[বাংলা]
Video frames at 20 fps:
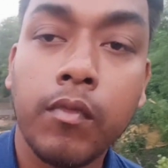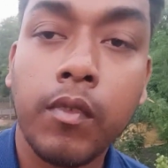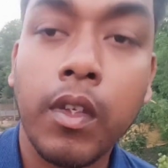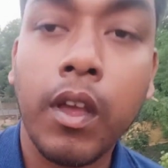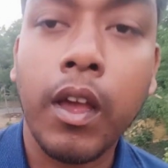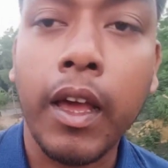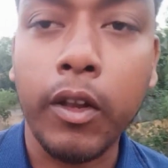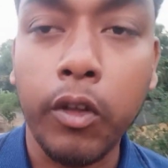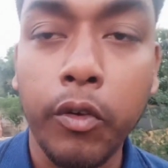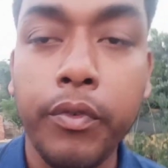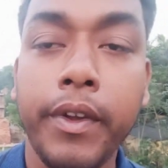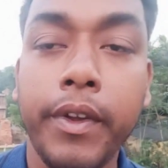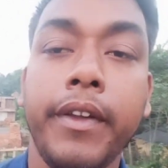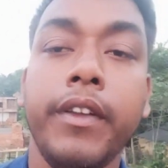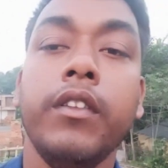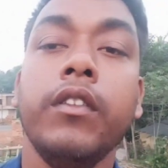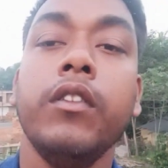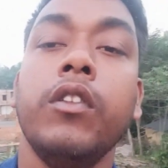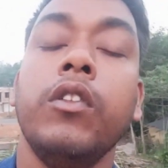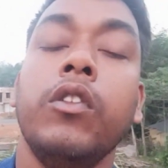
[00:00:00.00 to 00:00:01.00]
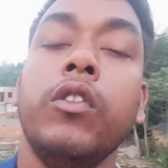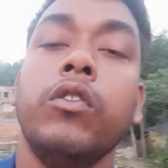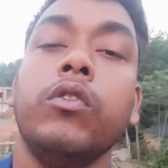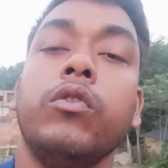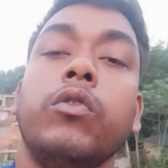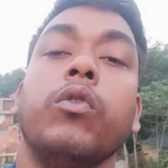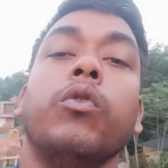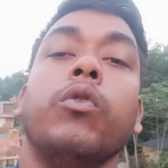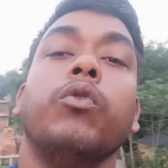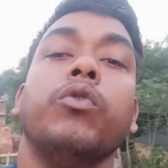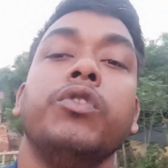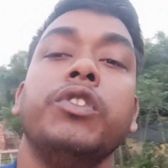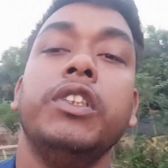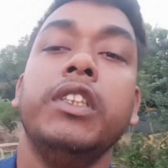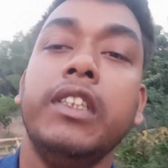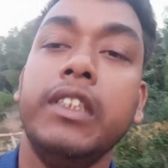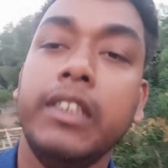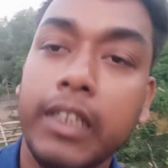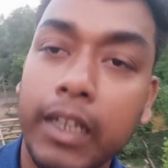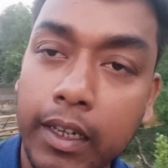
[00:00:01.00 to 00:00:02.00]
হ্যালো ফ্রেন্ড তো
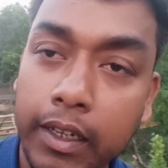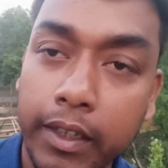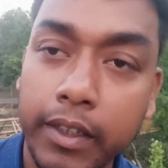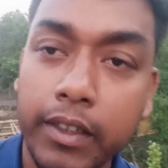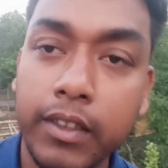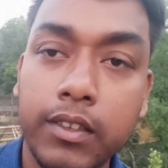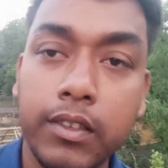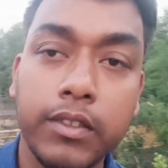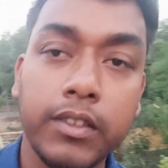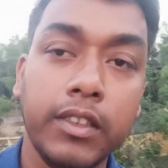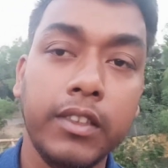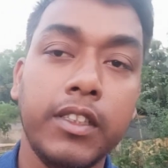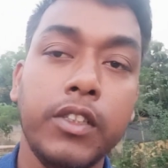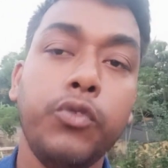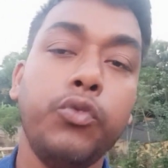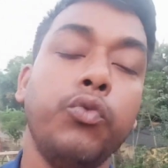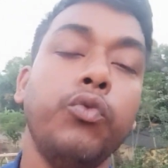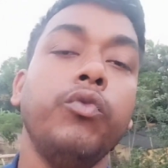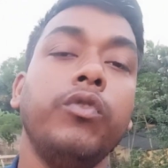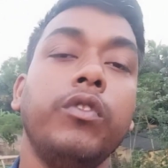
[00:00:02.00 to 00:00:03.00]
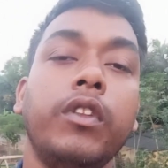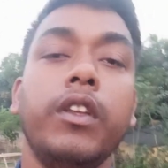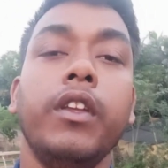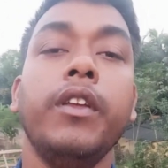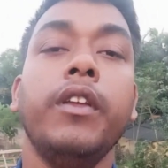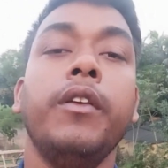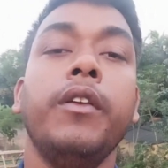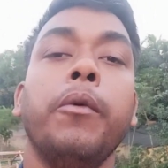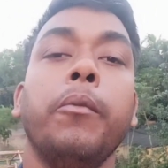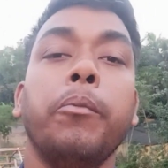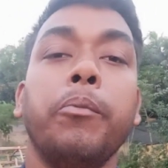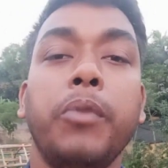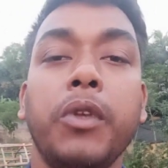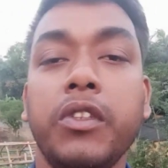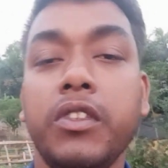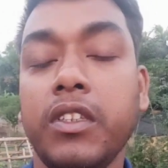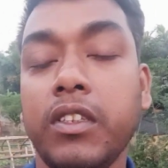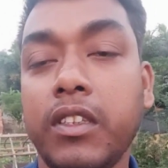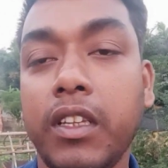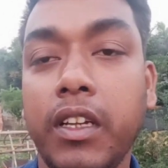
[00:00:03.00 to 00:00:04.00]
শীতকালে শীতের শুরুতে
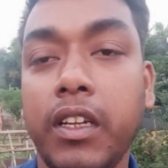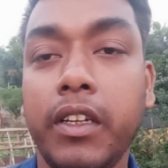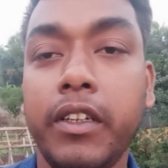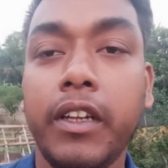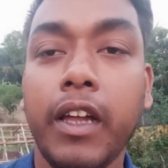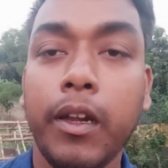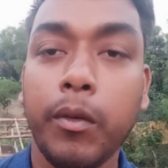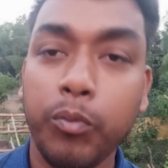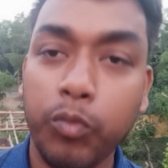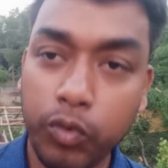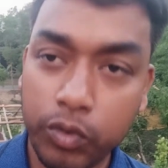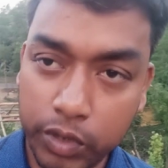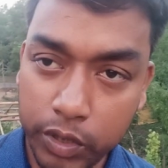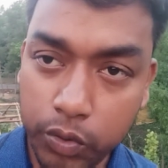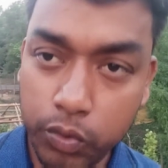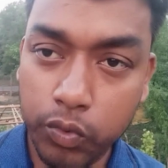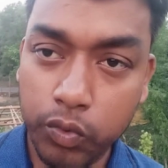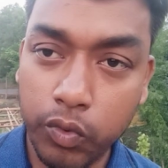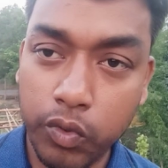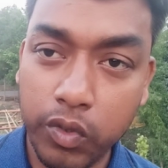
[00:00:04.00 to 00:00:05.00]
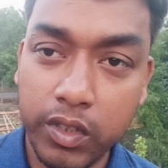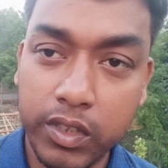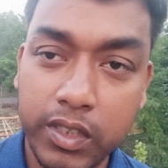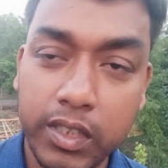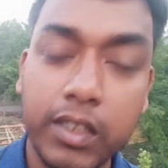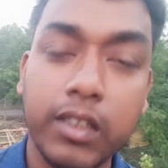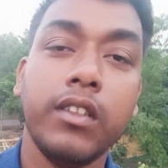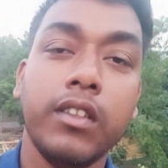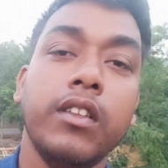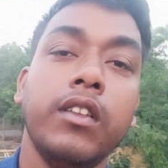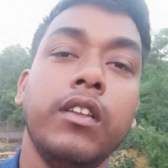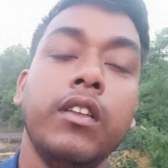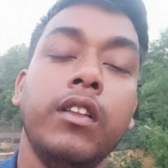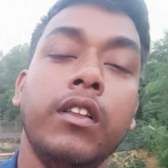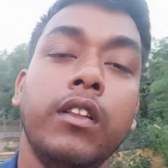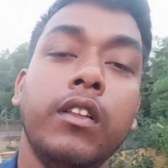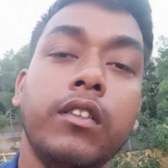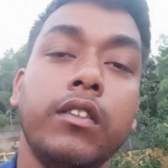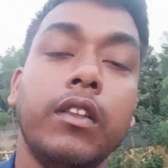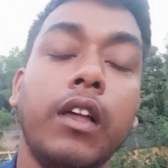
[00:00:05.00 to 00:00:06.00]
পেশিতে টান পড়তে শুরু করেছে
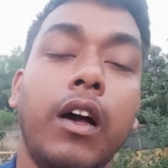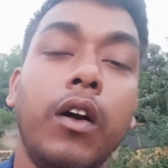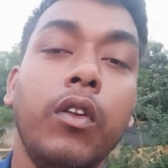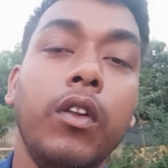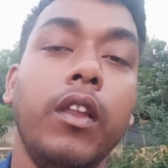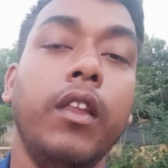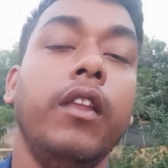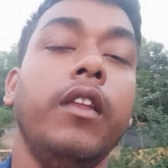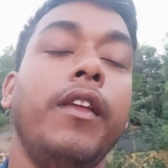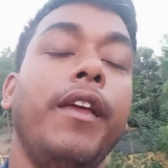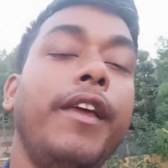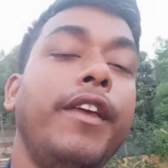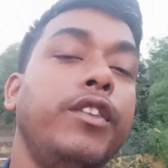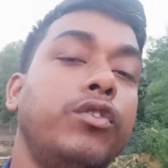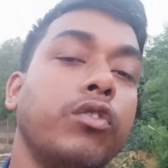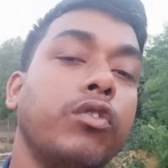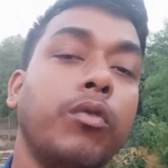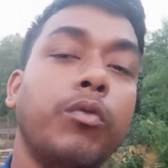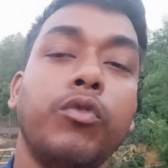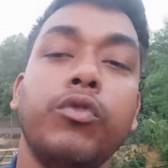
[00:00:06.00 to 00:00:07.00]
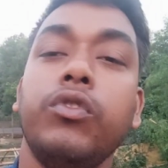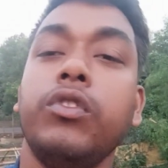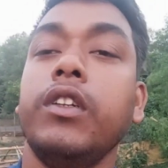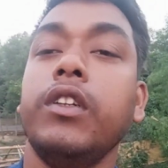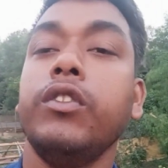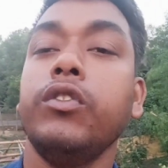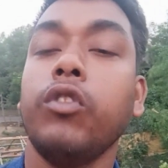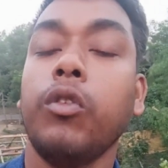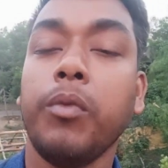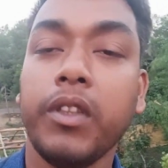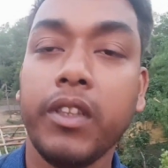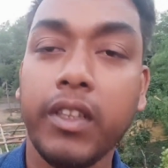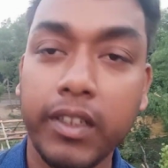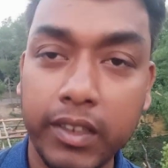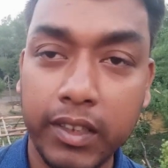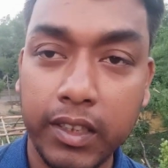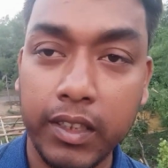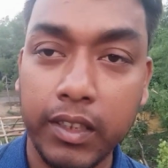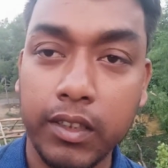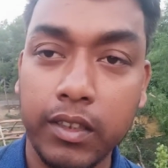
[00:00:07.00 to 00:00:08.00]
তাহলে এই সমস্যার সমাধান
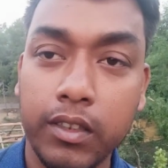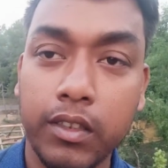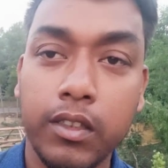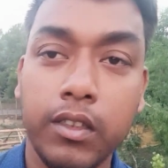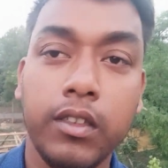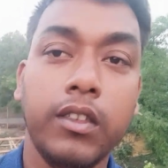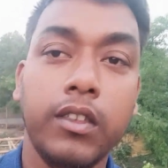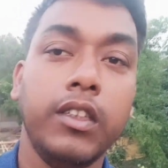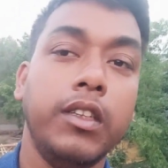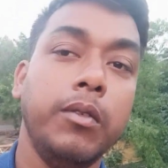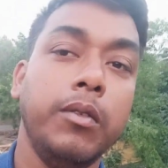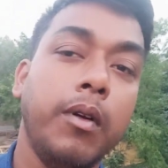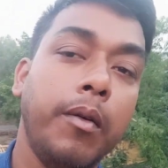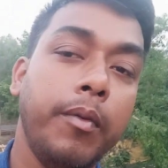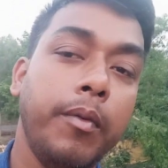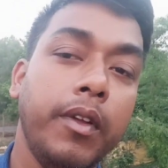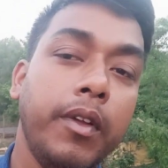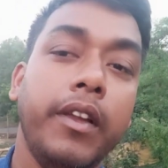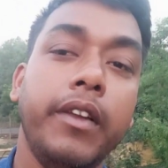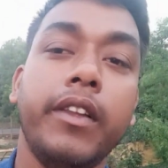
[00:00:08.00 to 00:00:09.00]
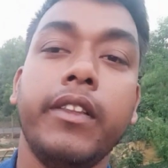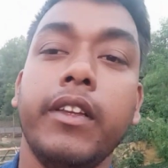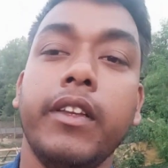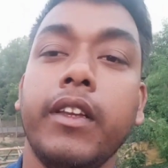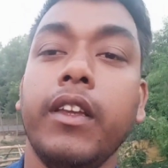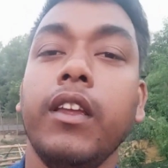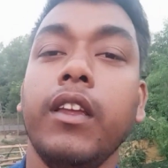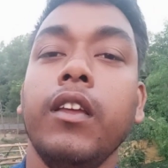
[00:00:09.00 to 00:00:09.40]
কি কিভাবে এটা থেকে